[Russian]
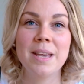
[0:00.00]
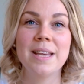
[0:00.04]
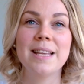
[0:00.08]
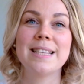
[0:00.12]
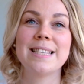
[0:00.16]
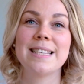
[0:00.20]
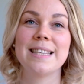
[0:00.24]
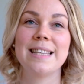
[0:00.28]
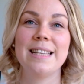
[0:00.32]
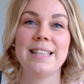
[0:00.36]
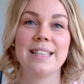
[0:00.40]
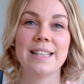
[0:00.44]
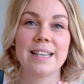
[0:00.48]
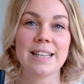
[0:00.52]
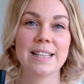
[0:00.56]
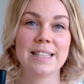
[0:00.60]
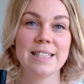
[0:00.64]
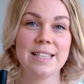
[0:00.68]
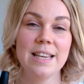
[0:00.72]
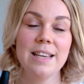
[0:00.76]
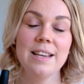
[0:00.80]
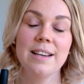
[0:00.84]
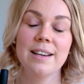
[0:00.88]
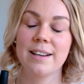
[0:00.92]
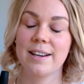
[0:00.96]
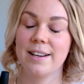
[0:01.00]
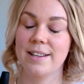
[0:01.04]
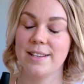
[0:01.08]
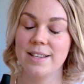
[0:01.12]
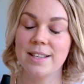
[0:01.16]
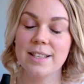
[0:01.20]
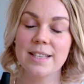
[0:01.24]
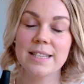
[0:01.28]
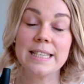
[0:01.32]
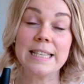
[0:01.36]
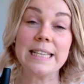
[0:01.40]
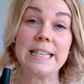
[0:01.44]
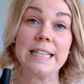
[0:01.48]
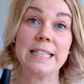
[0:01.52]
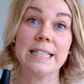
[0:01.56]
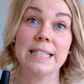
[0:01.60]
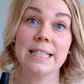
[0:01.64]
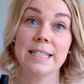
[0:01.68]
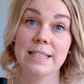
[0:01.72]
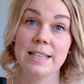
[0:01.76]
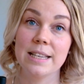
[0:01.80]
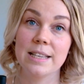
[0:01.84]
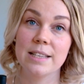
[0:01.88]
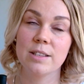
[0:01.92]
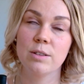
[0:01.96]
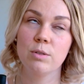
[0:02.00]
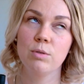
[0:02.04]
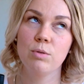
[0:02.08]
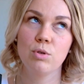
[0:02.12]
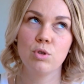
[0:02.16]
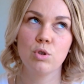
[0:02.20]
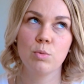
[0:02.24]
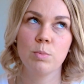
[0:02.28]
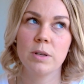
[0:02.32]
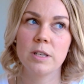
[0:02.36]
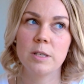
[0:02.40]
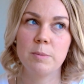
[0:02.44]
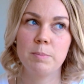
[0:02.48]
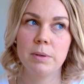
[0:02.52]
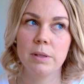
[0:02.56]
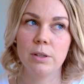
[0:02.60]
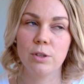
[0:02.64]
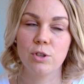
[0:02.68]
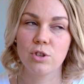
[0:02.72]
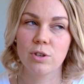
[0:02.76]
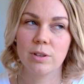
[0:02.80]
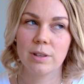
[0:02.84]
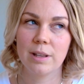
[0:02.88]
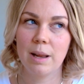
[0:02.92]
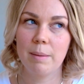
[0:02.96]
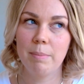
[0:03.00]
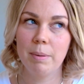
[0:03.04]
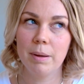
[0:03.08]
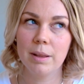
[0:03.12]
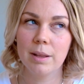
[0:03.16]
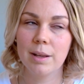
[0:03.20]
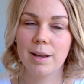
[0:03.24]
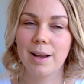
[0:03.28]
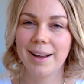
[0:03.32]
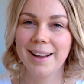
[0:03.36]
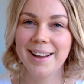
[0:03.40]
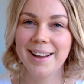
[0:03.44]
имеется для ногтей, хранится здесь. Ну, еще у меня есть пилочка для пяток,